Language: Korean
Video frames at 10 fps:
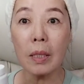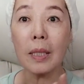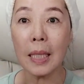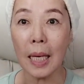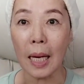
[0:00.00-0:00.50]

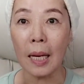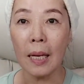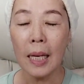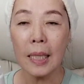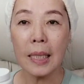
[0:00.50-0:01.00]
특히
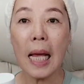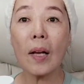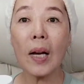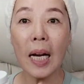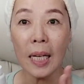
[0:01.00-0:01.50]

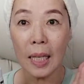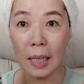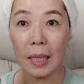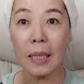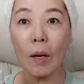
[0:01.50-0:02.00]

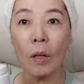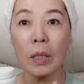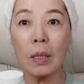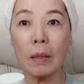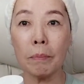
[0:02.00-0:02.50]
색깔이 있는
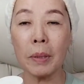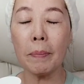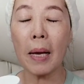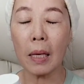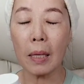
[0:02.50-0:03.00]
거는
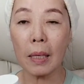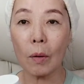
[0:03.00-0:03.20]
미백